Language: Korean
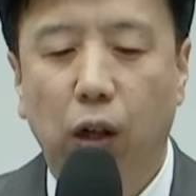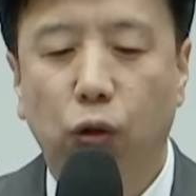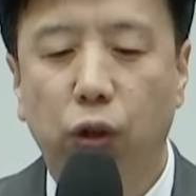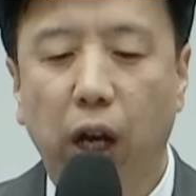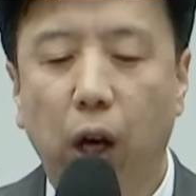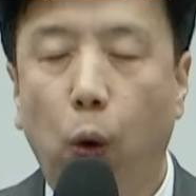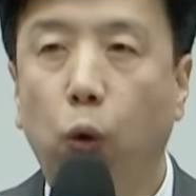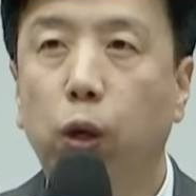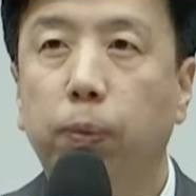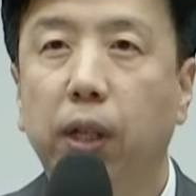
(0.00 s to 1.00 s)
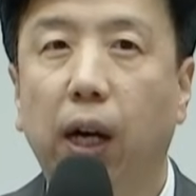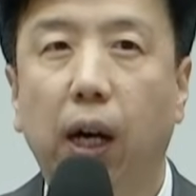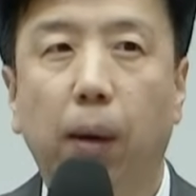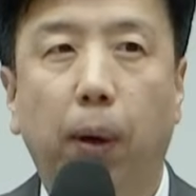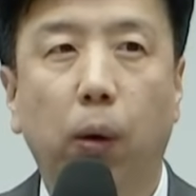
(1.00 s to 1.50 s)
우리의
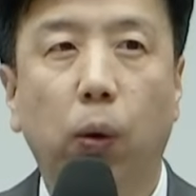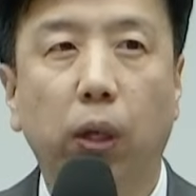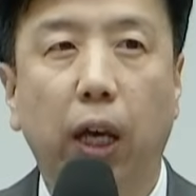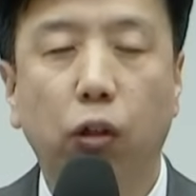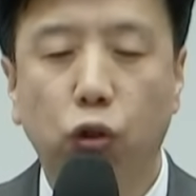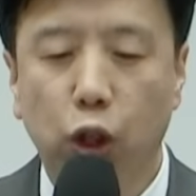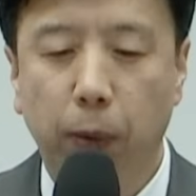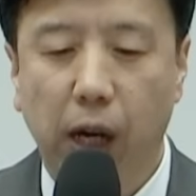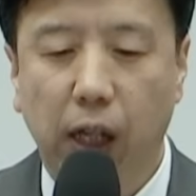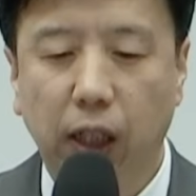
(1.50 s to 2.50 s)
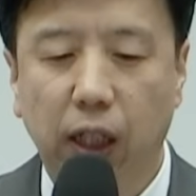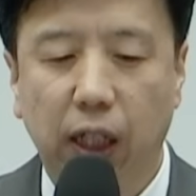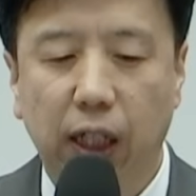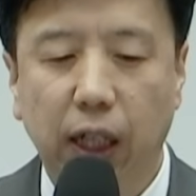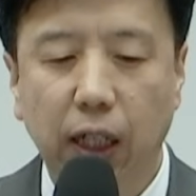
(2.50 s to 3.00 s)
공급자가 바로 예수님이라는
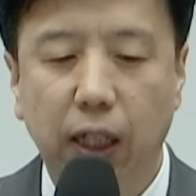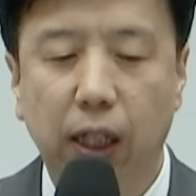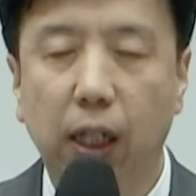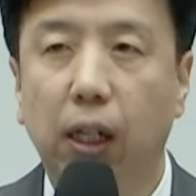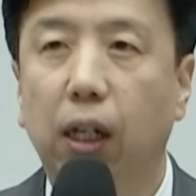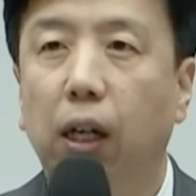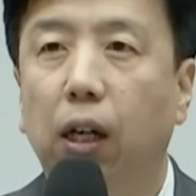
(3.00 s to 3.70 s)
이 사실을